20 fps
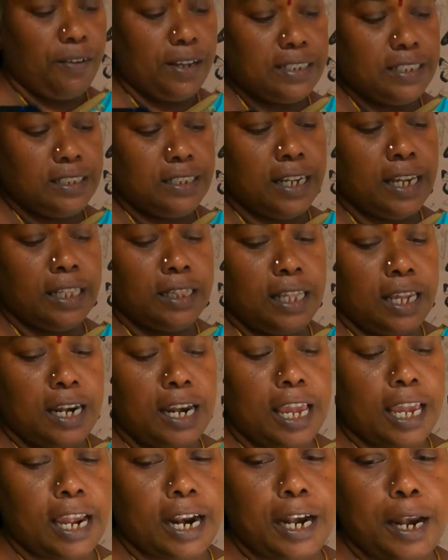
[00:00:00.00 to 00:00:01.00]
ஃபஸ்ட்டு இது
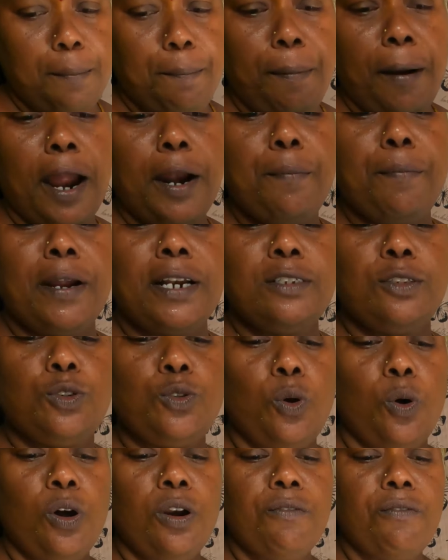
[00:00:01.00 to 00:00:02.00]
நீங்கள் டிபார்ட்மெண்ட்
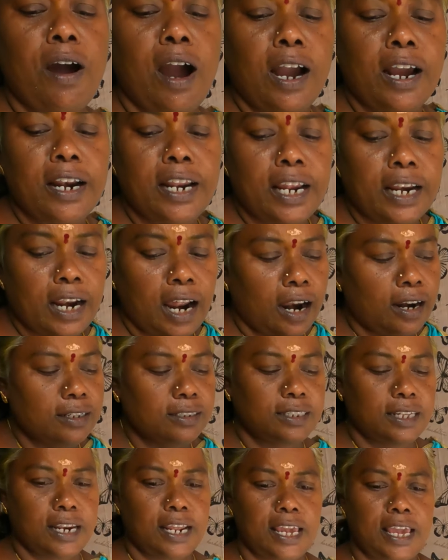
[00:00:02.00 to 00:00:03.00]
ஸ்டோர்
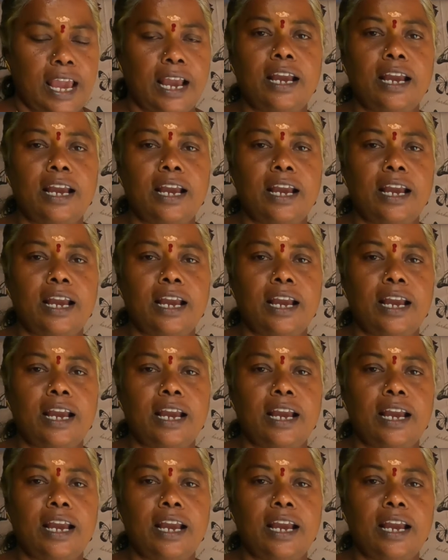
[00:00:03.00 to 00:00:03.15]
வாங்கினீங்கனாலும் சரி